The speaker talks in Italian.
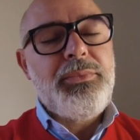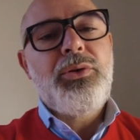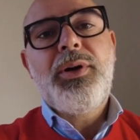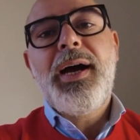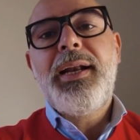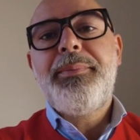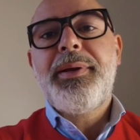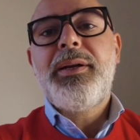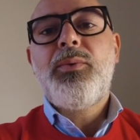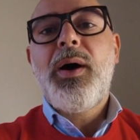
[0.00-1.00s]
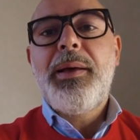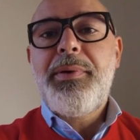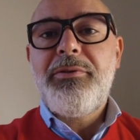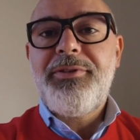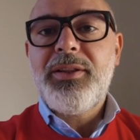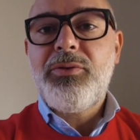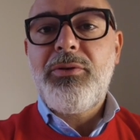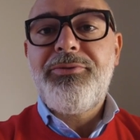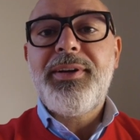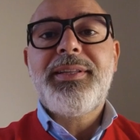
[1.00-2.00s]
un bilocale per il quale abbiamo fatto
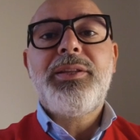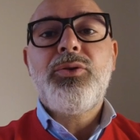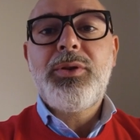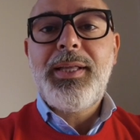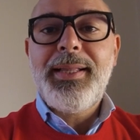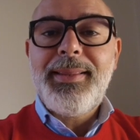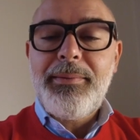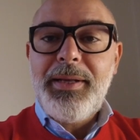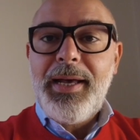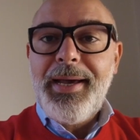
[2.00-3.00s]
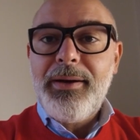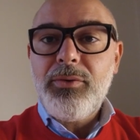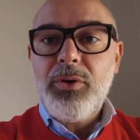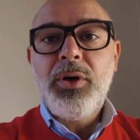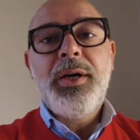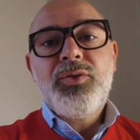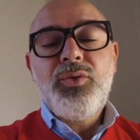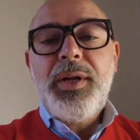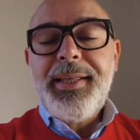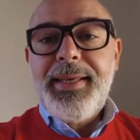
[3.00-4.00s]
un'offerta di 80.000 euro
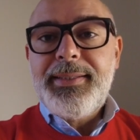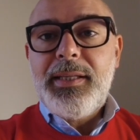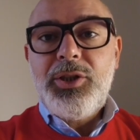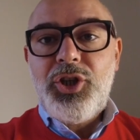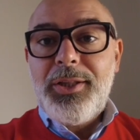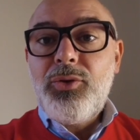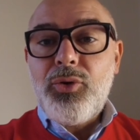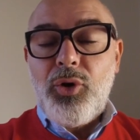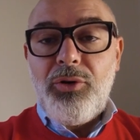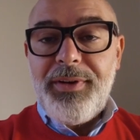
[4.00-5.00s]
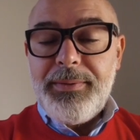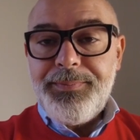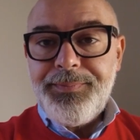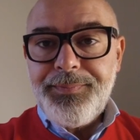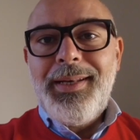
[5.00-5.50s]
su una richiesta di 109.